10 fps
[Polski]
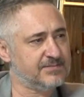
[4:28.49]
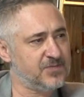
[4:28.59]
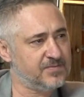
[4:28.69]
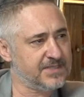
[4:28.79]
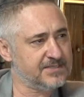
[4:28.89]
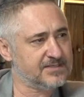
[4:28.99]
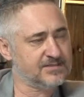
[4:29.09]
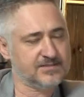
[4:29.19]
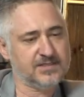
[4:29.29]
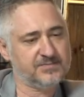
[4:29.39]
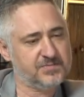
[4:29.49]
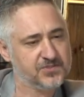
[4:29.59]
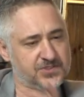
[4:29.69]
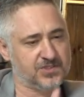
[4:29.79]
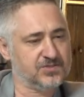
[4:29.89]
za moment, że jakby
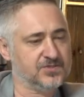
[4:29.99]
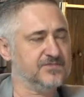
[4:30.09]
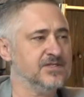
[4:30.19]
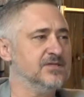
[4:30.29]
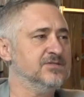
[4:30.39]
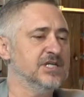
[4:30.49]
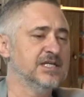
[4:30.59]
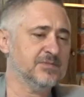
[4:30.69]
może się to rozwinąć,